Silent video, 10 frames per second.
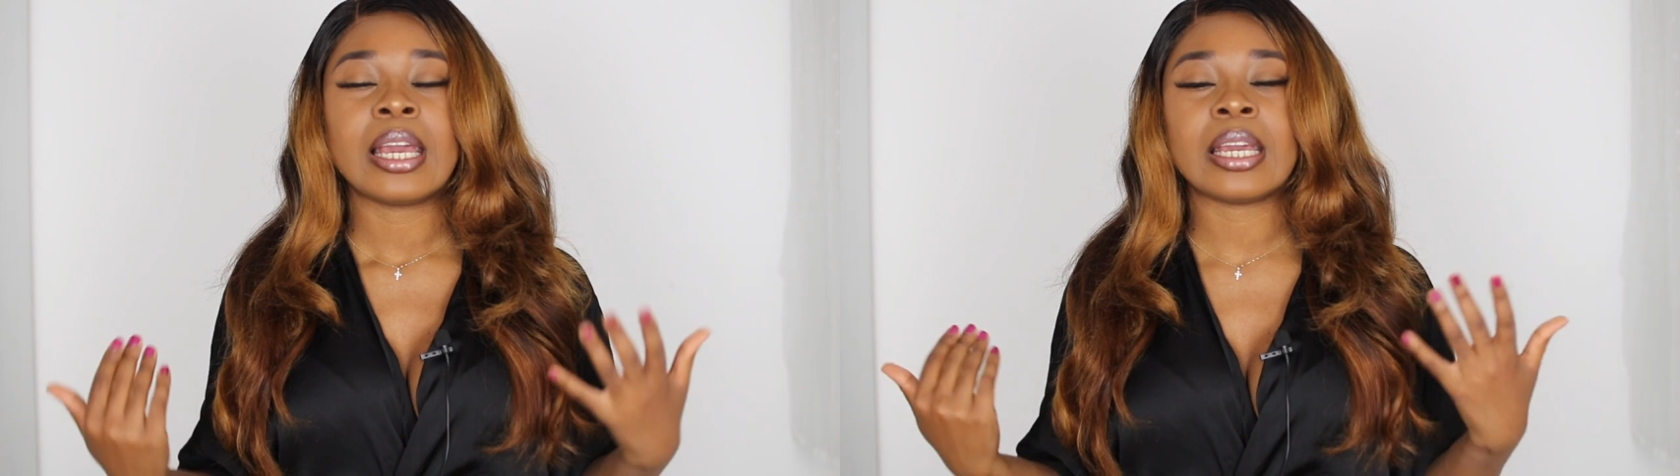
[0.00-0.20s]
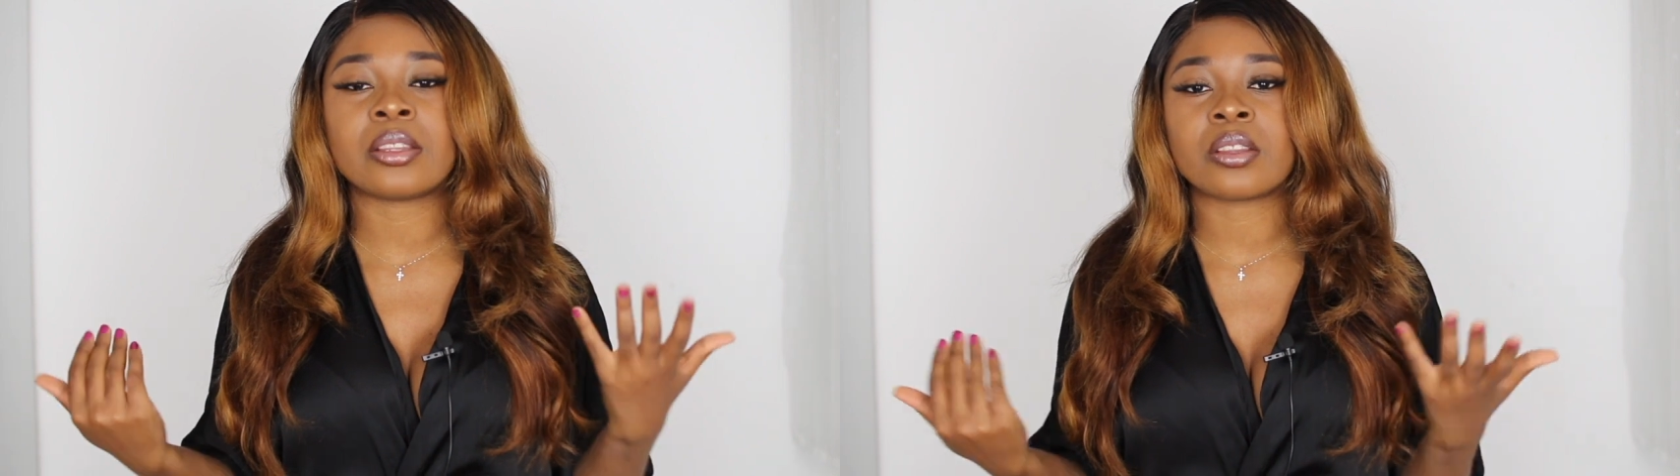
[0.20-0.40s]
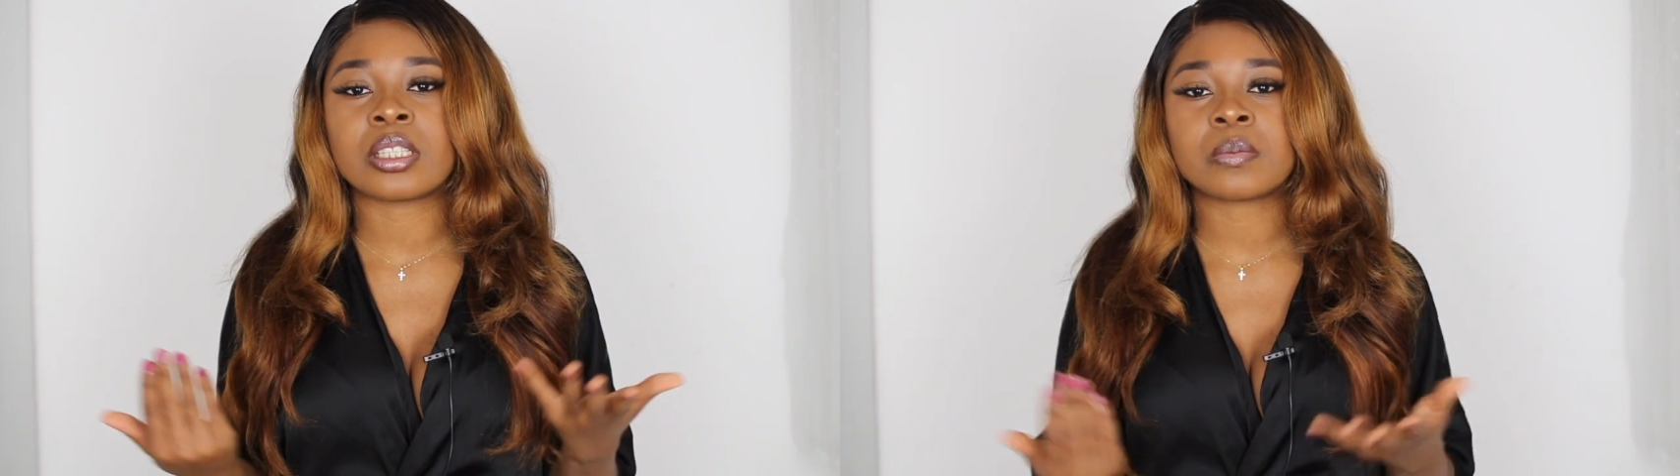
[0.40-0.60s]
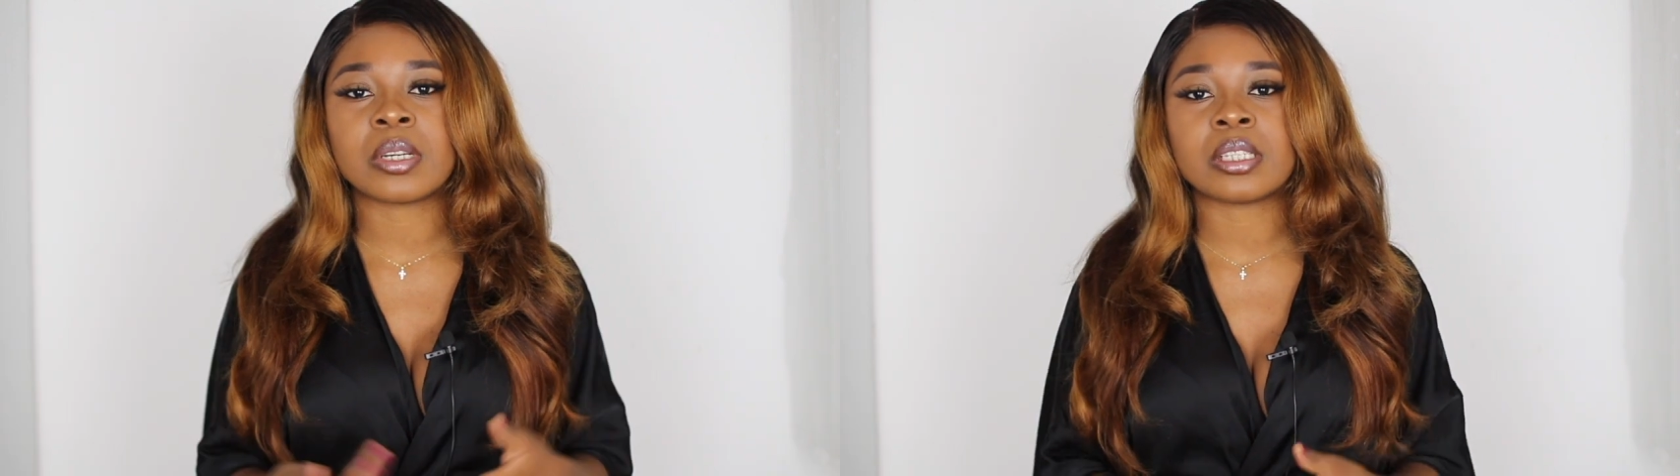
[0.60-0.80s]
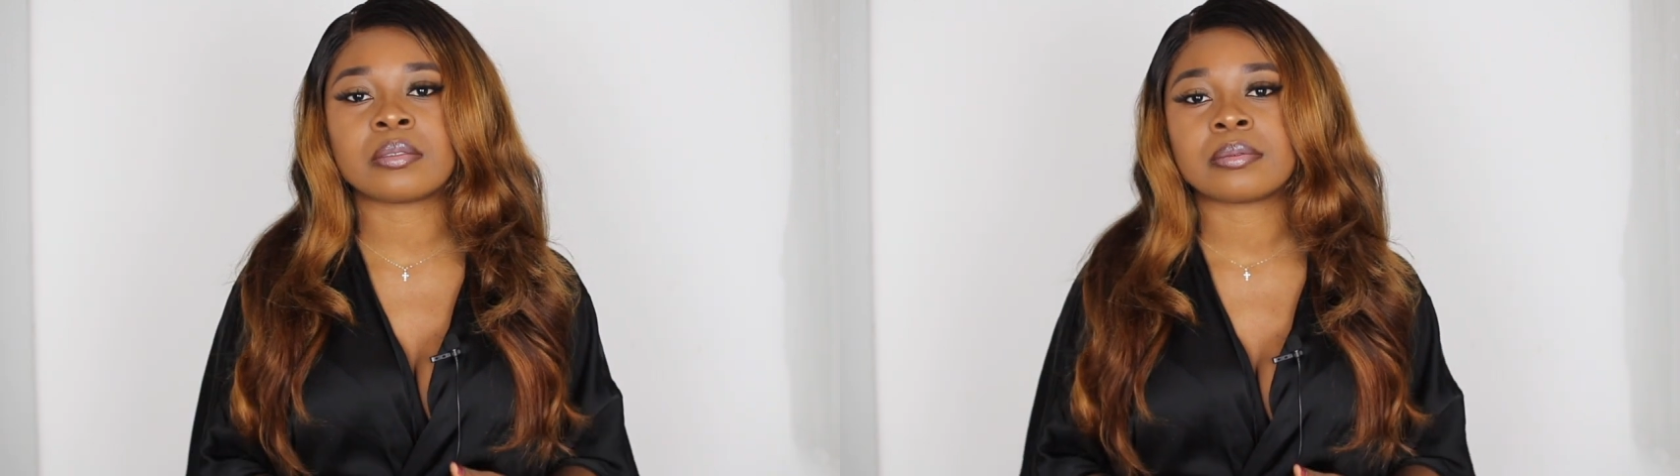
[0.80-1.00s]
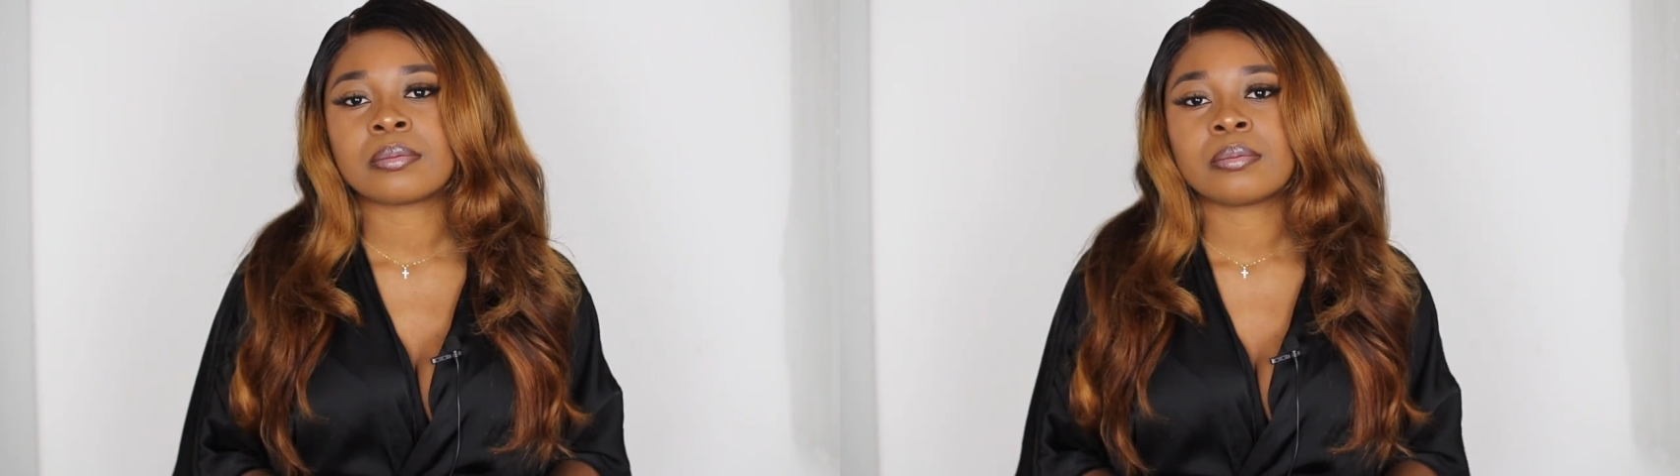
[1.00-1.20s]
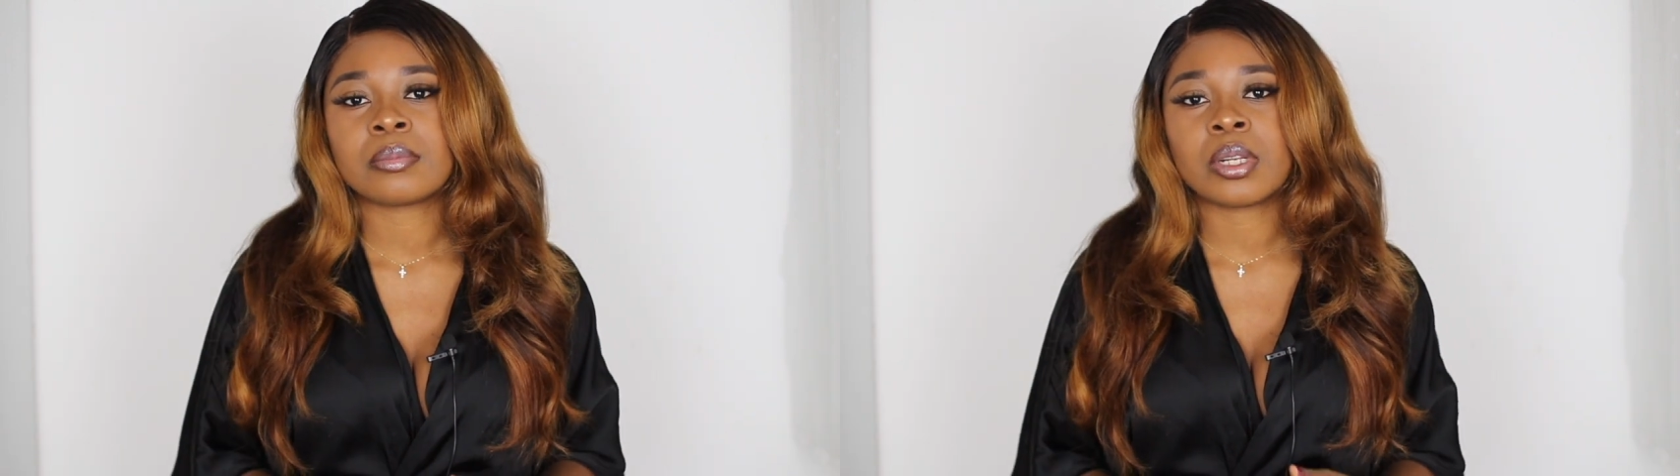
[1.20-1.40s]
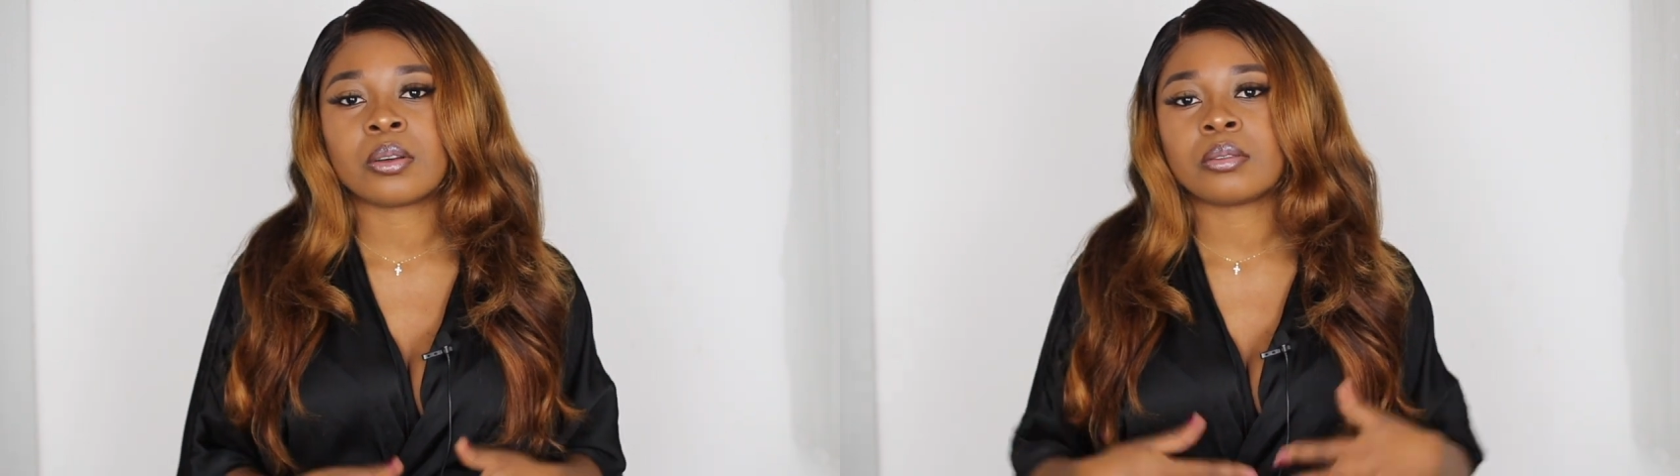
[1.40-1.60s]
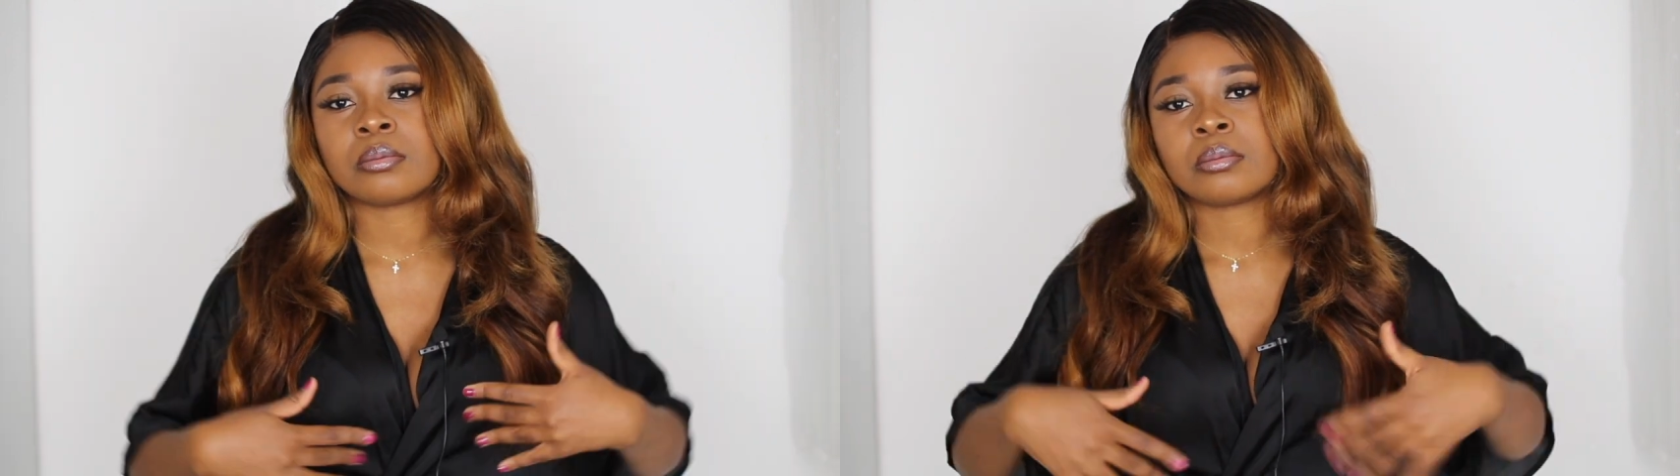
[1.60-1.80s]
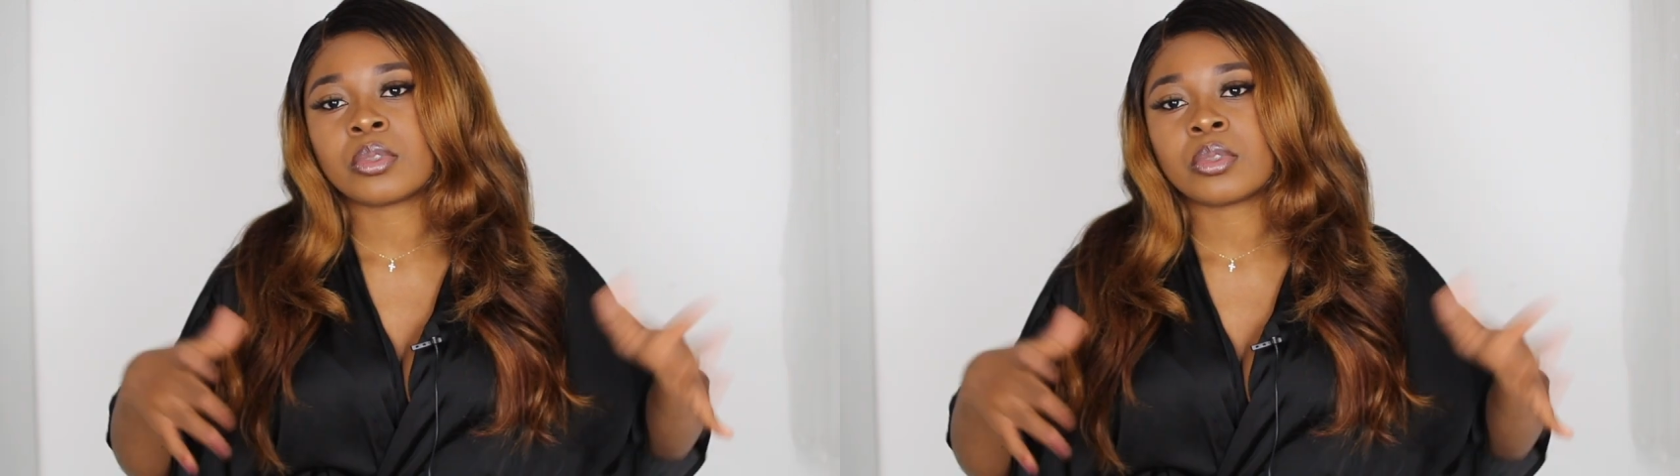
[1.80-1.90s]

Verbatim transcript: Entonces pues bueno,